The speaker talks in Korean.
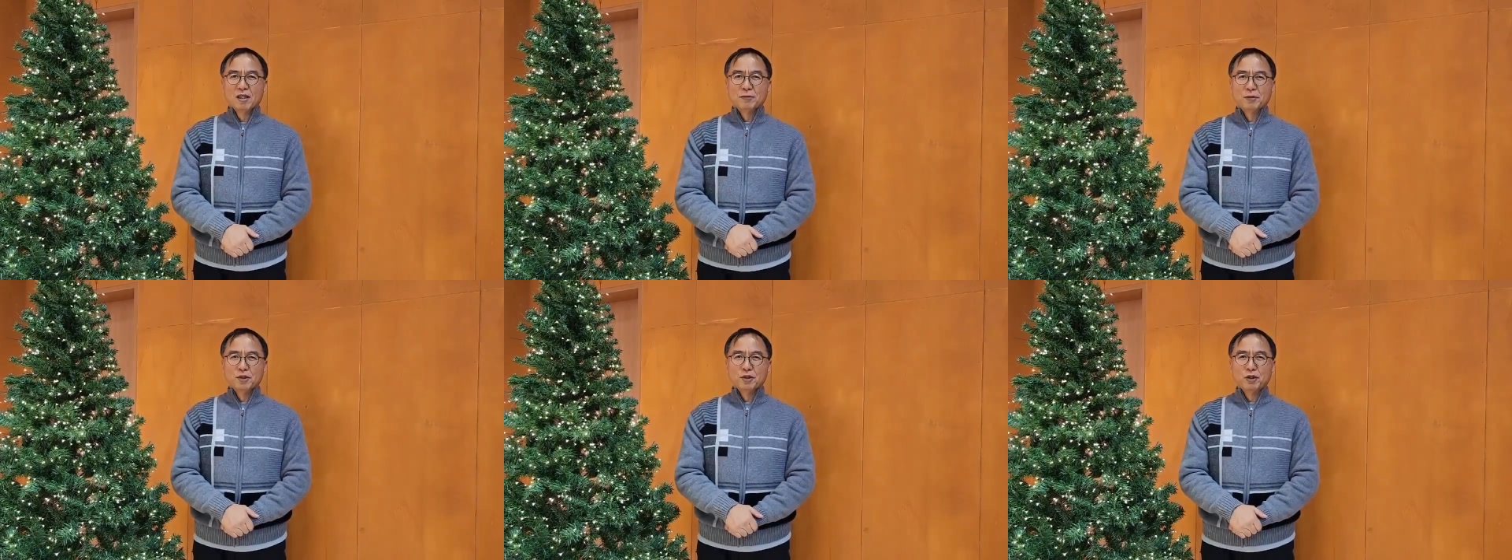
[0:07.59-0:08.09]

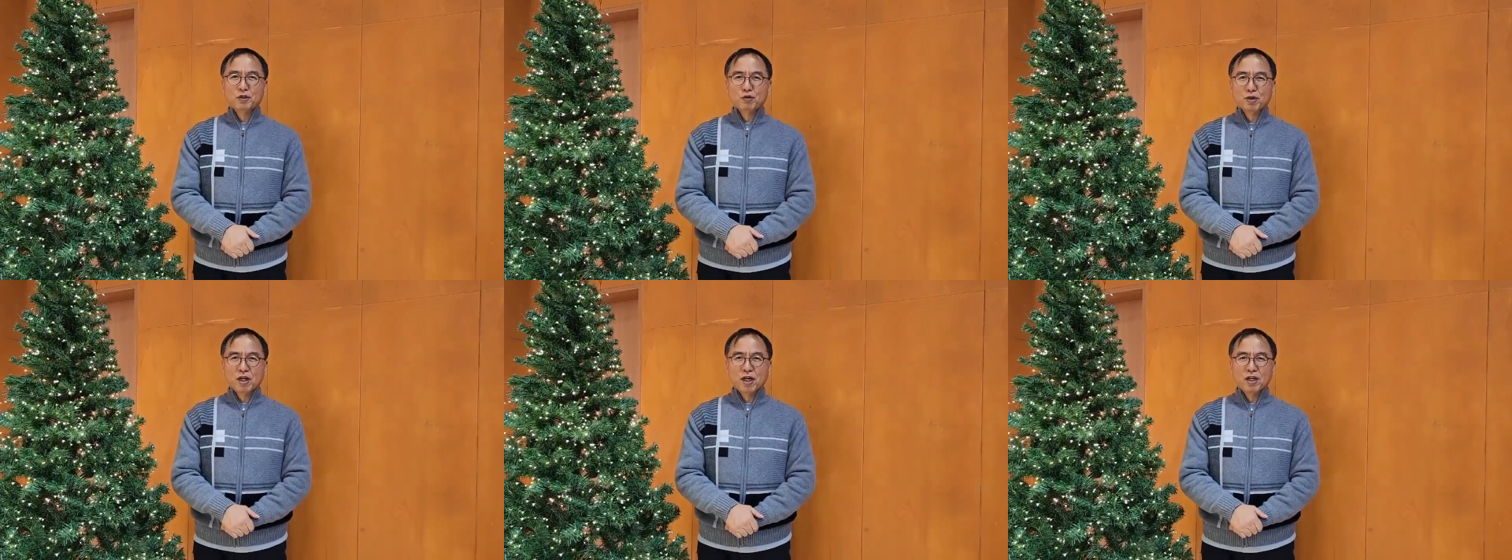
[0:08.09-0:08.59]
이번
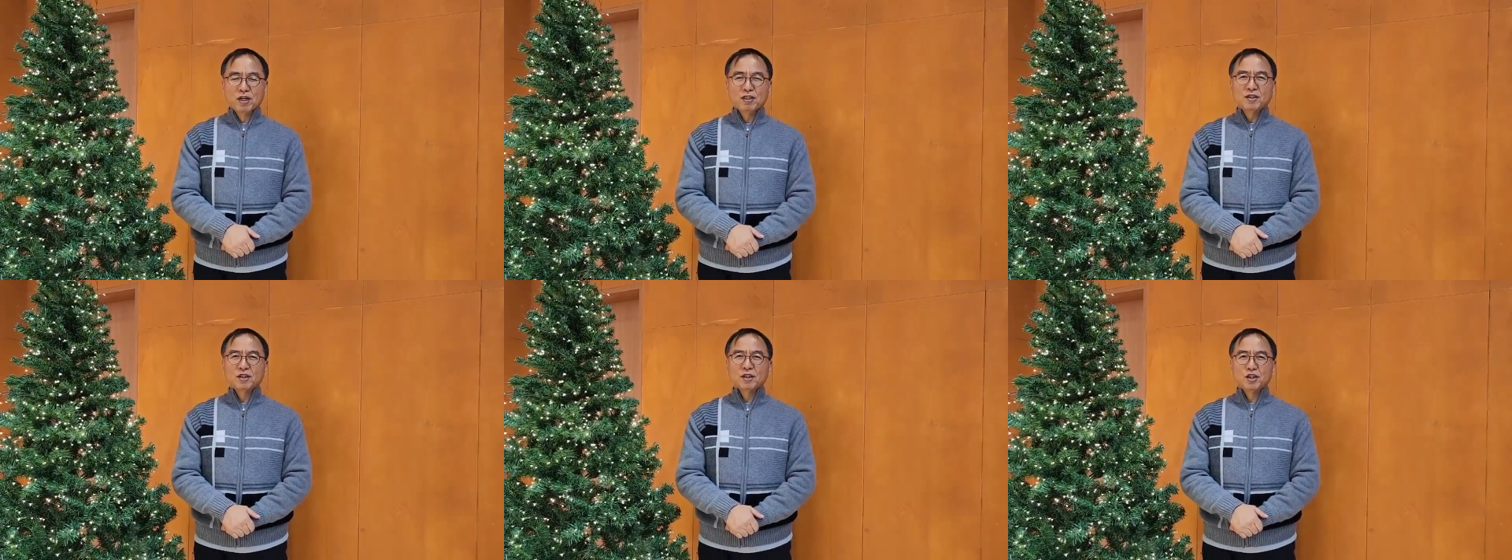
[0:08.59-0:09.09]
1월 6일
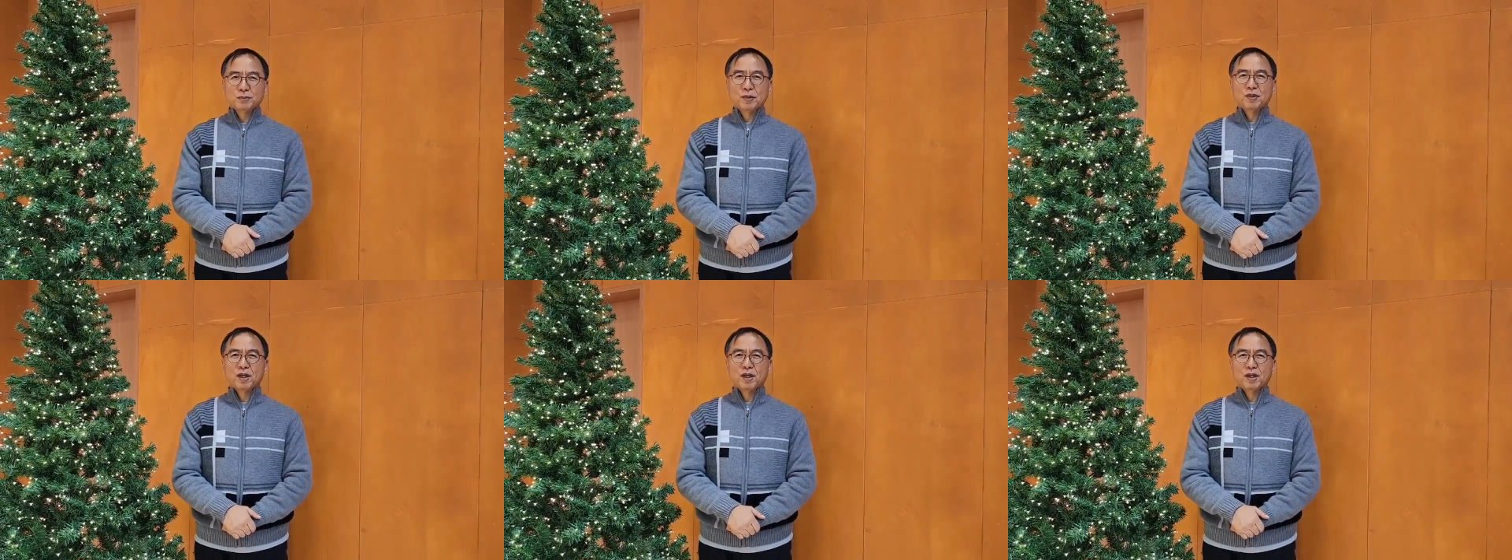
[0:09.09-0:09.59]
날 저녁
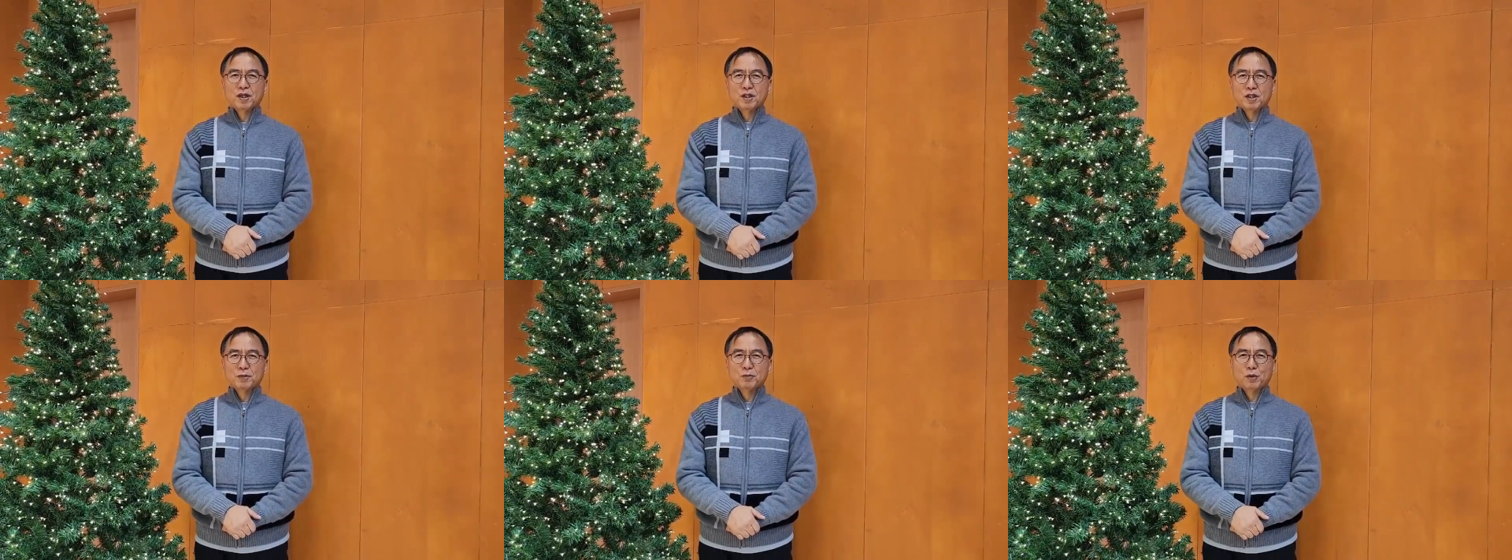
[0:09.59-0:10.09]
집회 때
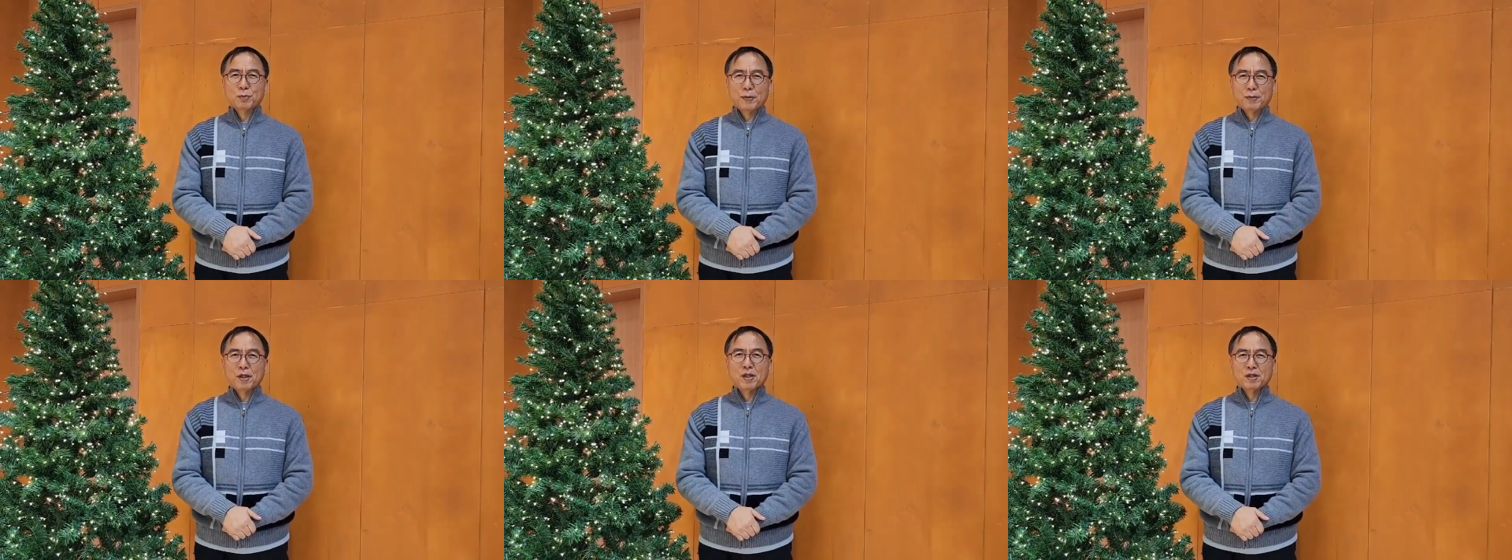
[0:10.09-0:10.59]
여러분을
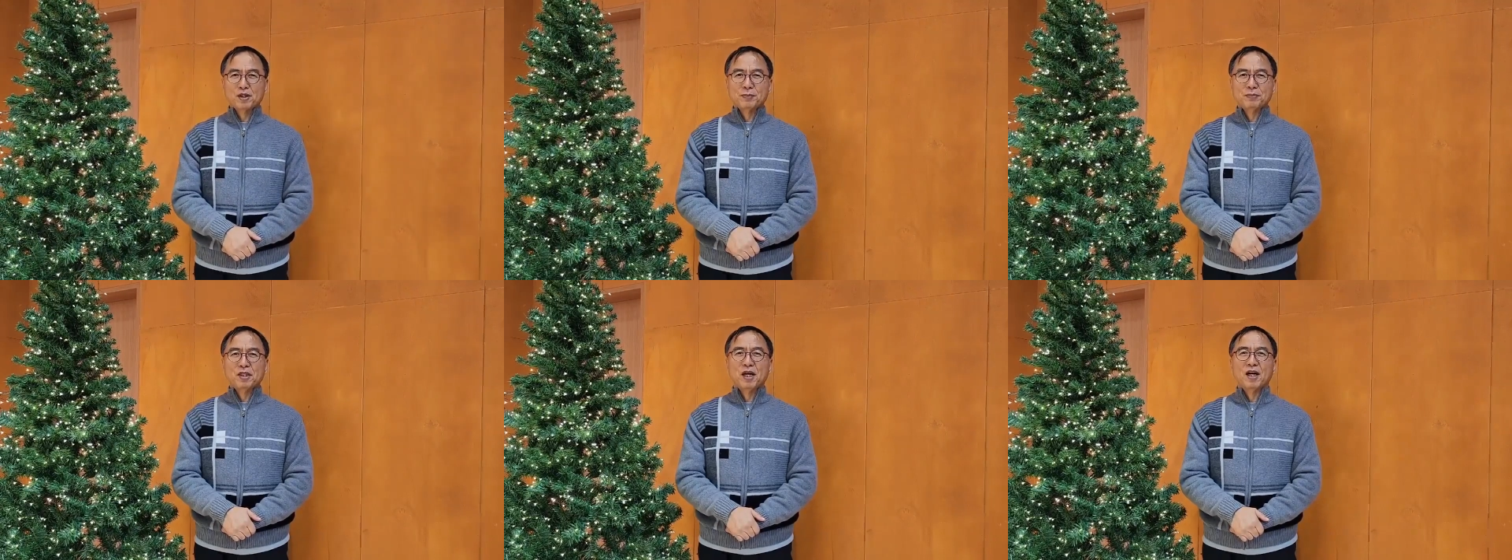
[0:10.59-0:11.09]
뵙게 될
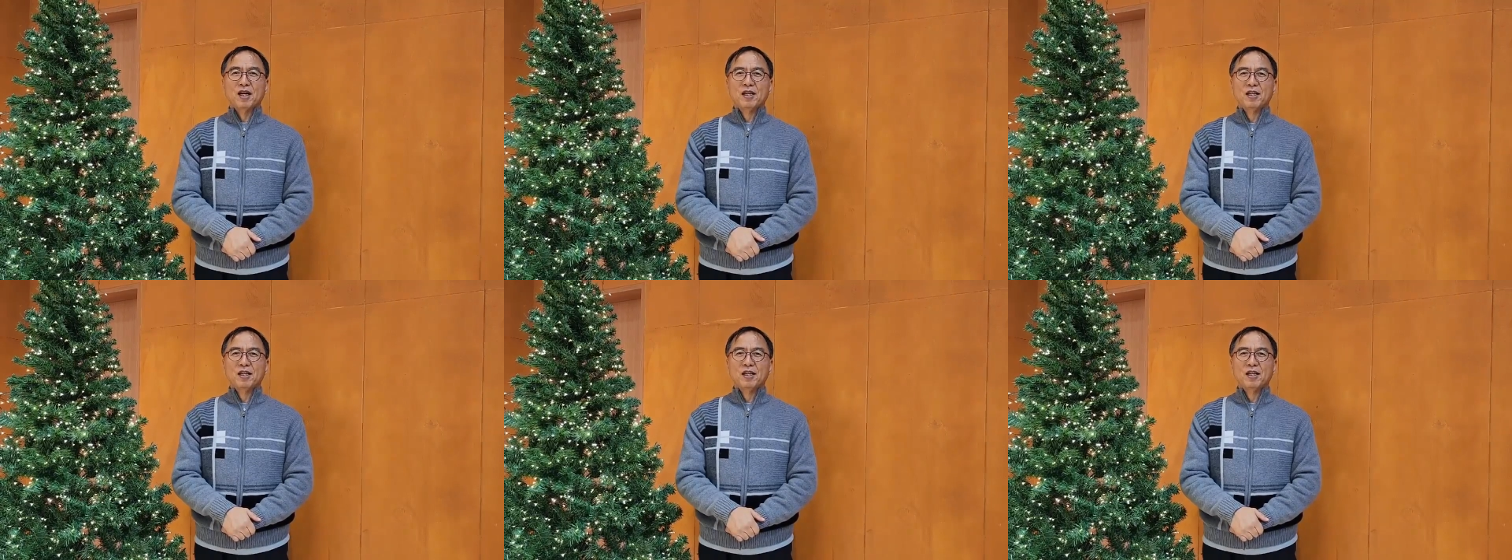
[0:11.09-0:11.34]
것입니다.